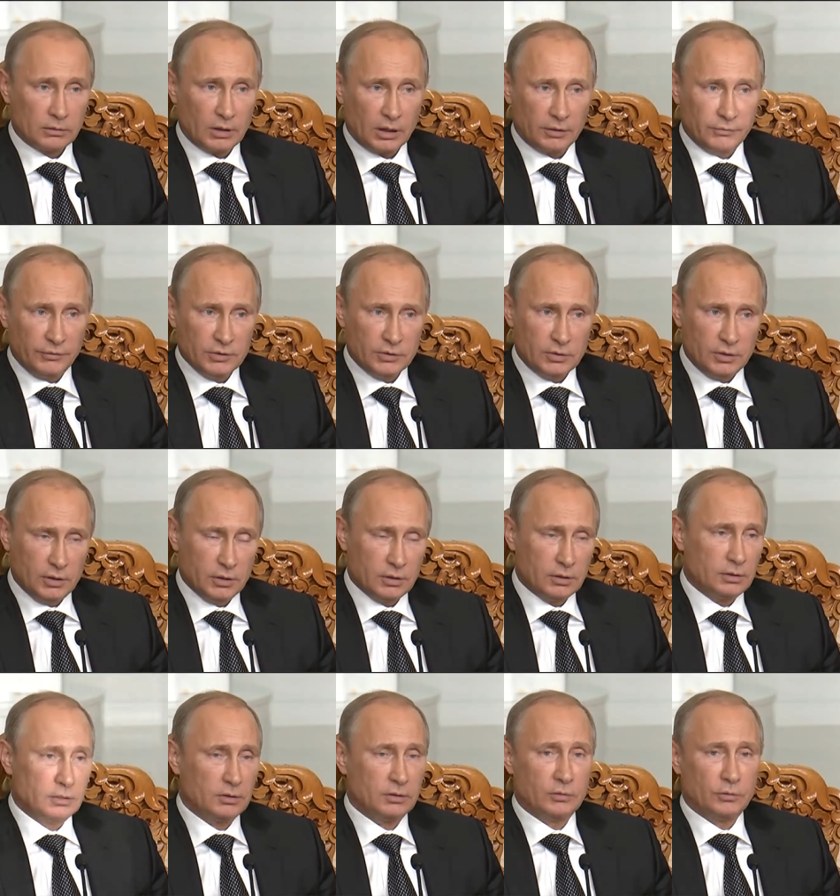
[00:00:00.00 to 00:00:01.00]
Как
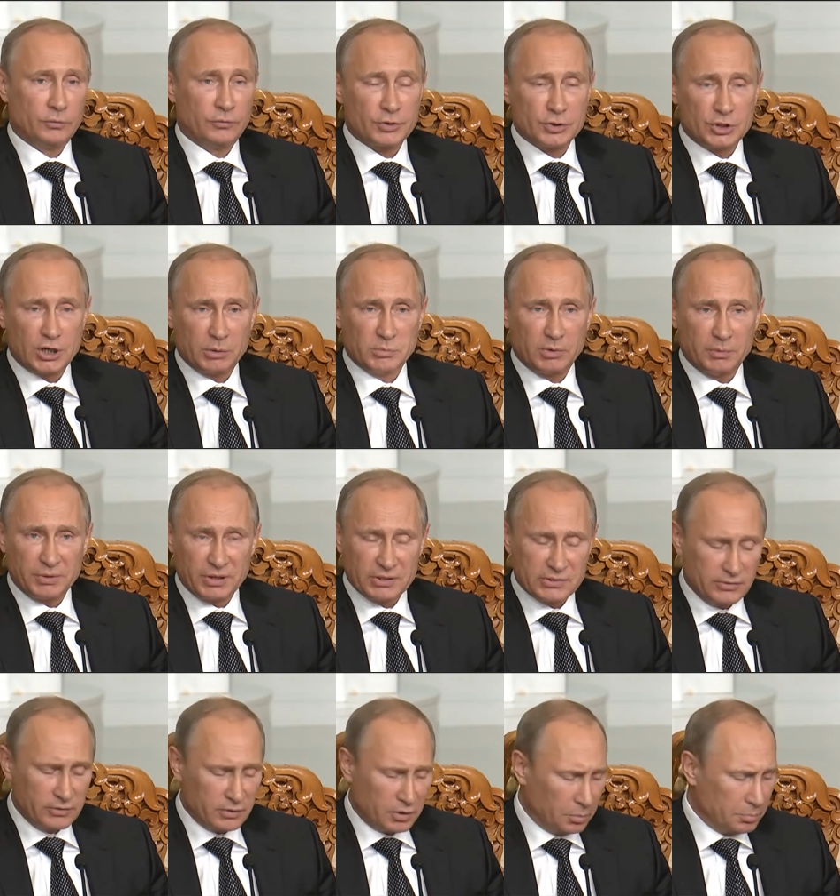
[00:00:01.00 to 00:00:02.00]
видели, уважаемые
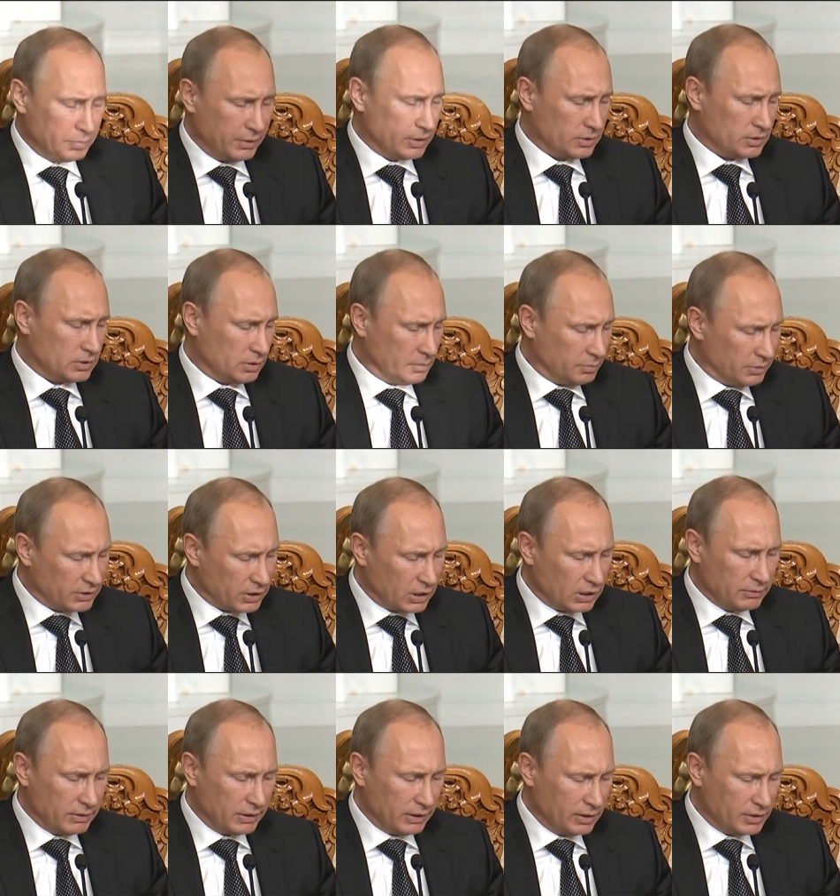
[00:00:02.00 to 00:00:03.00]
представители прессы, мы
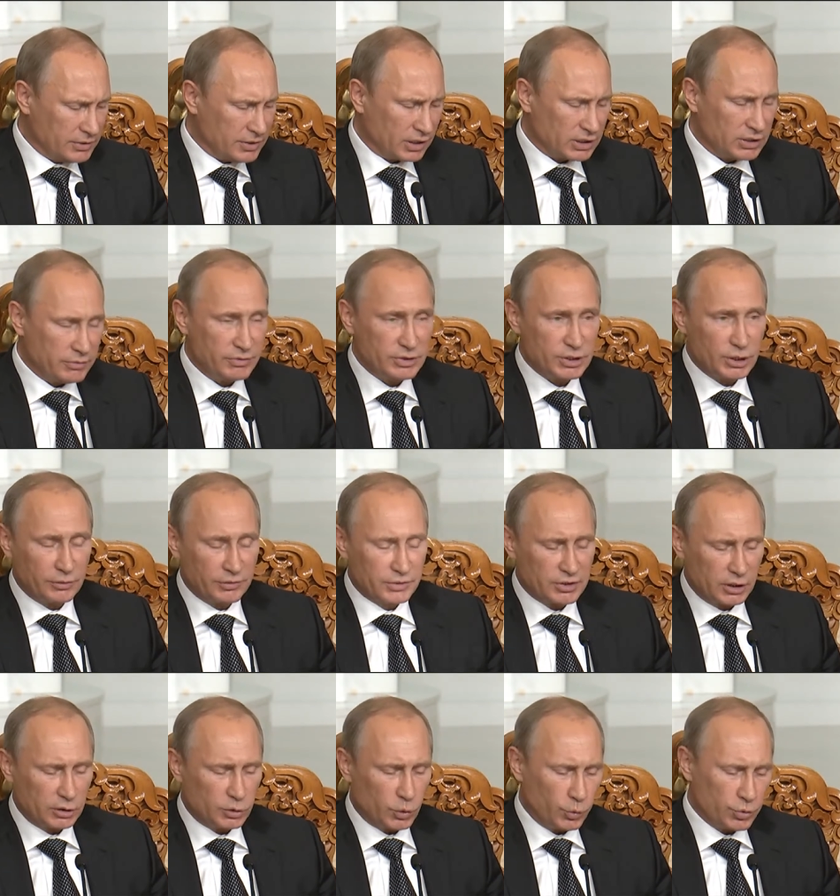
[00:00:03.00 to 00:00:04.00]
договорились
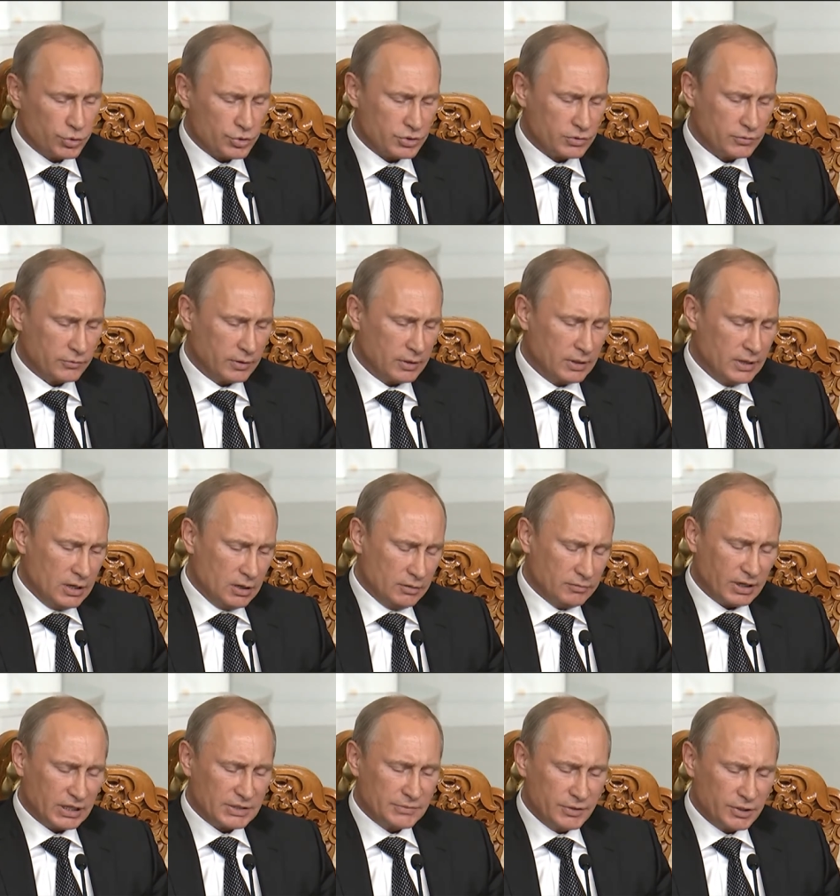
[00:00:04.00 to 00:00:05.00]
активизировать сотрудничество
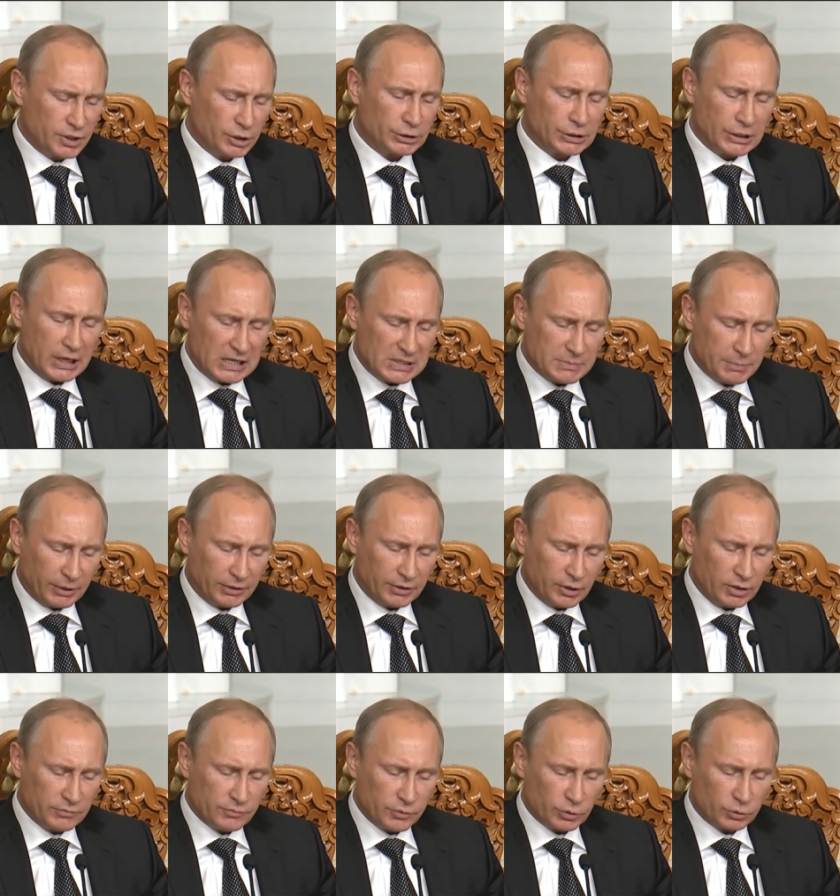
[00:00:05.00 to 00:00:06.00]
в развитии
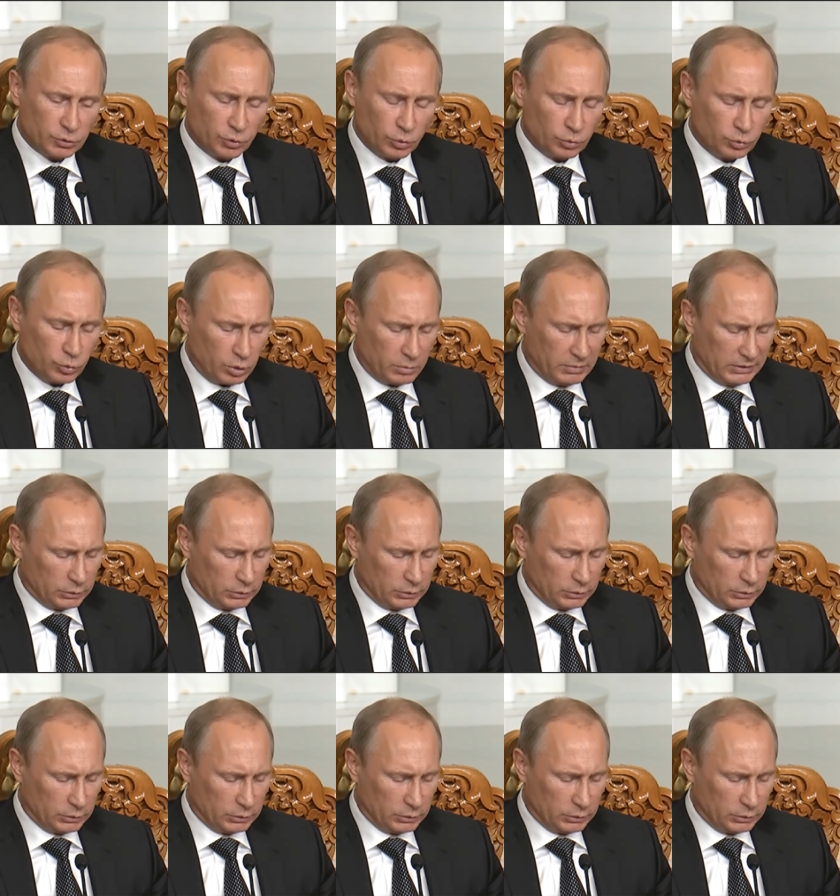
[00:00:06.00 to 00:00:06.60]
транспортной инфраструктуры